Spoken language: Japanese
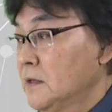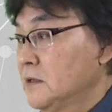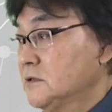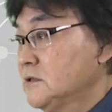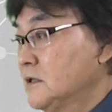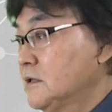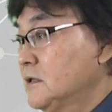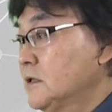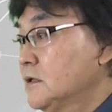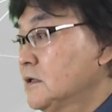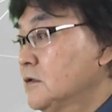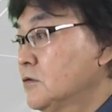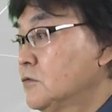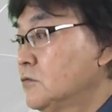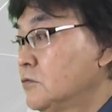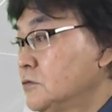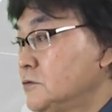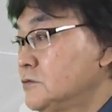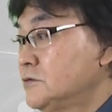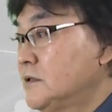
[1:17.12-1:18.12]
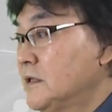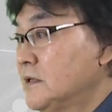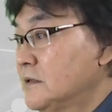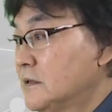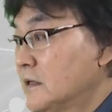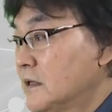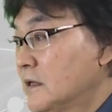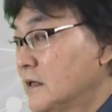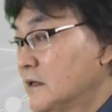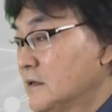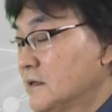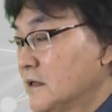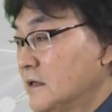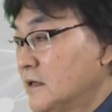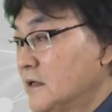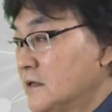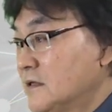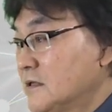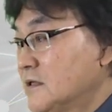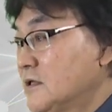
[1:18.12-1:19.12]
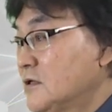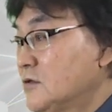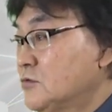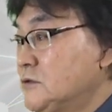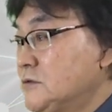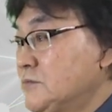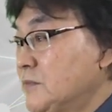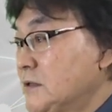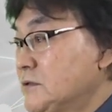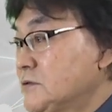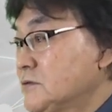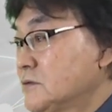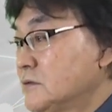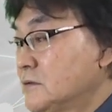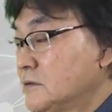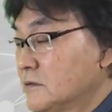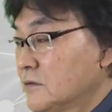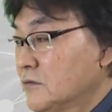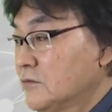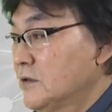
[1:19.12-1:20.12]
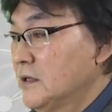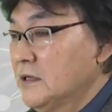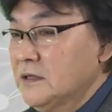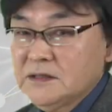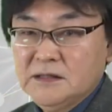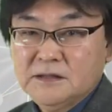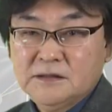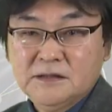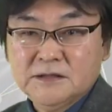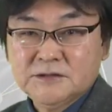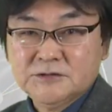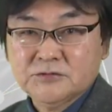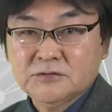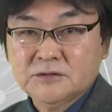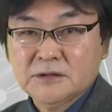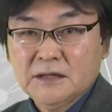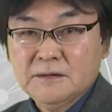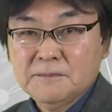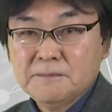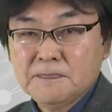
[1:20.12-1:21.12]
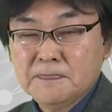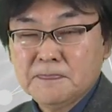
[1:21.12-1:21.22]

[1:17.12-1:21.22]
さてこういうデータが与えられたとしましょうこれは何でしょうか